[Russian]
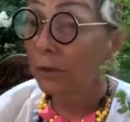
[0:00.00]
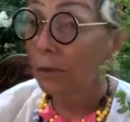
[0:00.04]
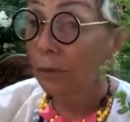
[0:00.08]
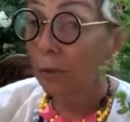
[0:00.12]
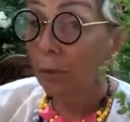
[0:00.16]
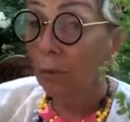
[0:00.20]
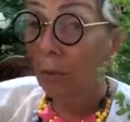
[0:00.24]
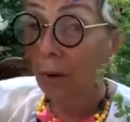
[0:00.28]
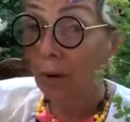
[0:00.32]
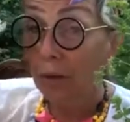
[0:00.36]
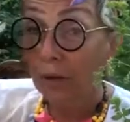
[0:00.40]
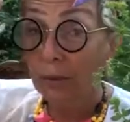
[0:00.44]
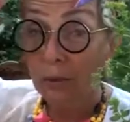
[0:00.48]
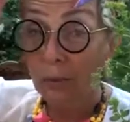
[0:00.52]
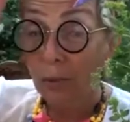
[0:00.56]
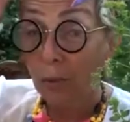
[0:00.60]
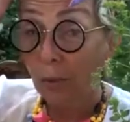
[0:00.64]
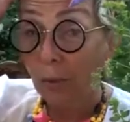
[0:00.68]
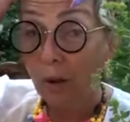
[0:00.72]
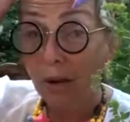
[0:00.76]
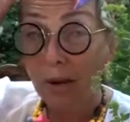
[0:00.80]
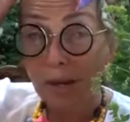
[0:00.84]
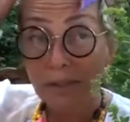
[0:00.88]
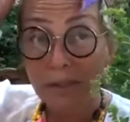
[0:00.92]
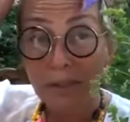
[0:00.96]
то,
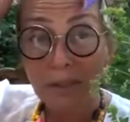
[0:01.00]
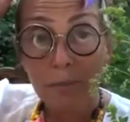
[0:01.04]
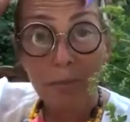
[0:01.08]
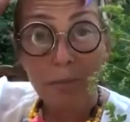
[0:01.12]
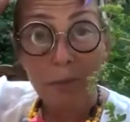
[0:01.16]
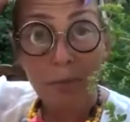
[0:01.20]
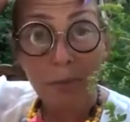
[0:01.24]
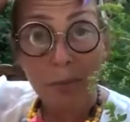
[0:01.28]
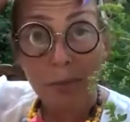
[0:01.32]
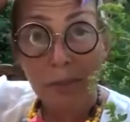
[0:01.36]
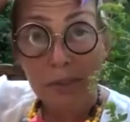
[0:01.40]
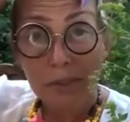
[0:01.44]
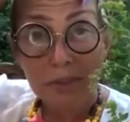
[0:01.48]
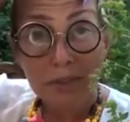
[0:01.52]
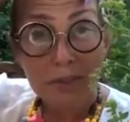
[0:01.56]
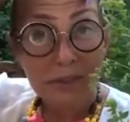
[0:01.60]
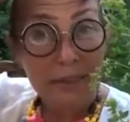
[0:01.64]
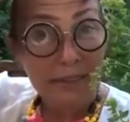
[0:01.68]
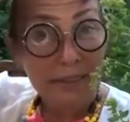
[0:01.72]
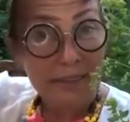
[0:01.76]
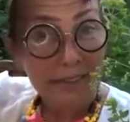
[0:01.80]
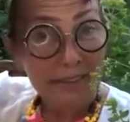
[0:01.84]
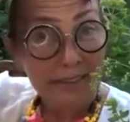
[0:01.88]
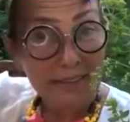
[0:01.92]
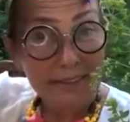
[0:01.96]
туканы,
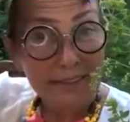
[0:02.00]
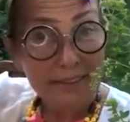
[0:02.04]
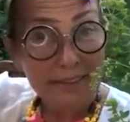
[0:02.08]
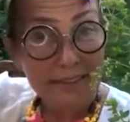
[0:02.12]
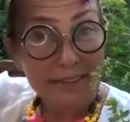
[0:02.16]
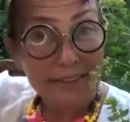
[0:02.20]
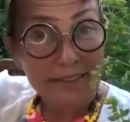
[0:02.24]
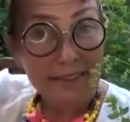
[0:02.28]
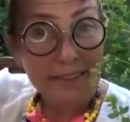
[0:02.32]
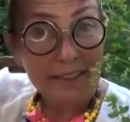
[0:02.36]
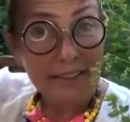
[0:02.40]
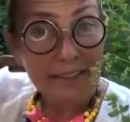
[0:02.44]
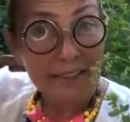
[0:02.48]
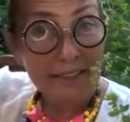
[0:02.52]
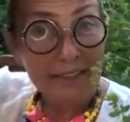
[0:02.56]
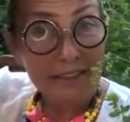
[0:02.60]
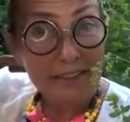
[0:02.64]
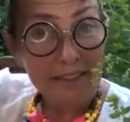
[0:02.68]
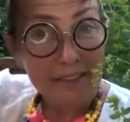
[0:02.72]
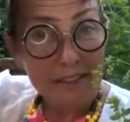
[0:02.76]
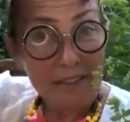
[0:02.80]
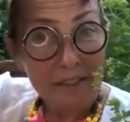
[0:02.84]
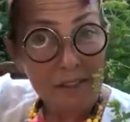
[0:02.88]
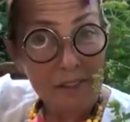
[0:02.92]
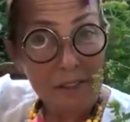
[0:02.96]
пионы, это так
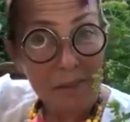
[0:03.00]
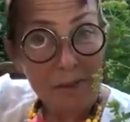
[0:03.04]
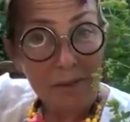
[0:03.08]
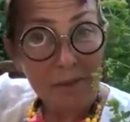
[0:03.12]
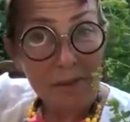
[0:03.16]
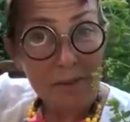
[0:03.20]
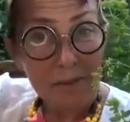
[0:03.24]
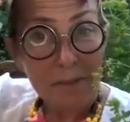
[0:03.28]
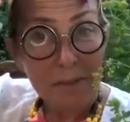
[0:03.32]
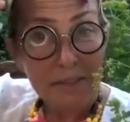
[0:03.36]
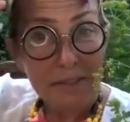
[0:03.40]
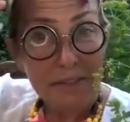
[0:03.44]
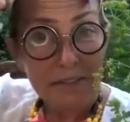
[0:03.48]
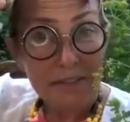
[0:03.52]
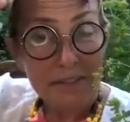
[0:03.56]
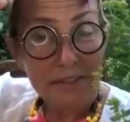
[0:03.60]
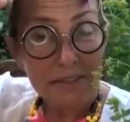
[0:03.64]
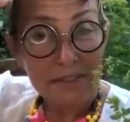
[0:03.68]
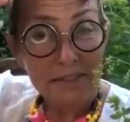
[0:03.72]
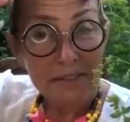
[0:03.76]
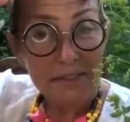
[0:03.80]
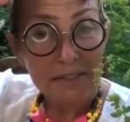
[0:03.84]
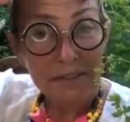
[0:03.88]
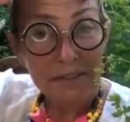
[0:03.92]
хорошо вместе.